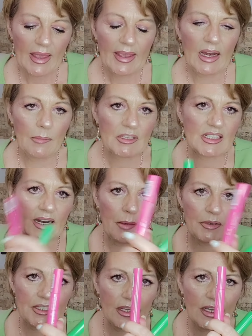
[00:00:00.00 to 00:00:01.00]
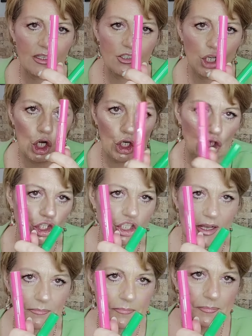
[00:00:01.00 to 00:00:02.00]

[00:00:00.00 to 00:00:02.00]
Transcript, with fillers: y la máscara de pestañas, rosa.